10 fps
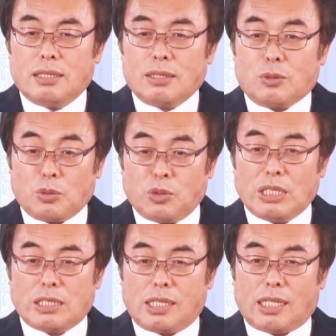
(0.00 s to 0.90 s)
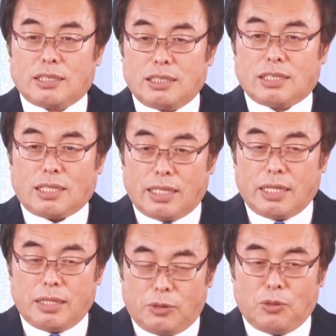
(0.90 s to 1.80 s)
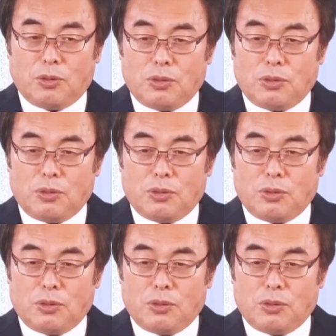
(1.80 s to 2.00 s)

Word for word: ことに気がついた彼の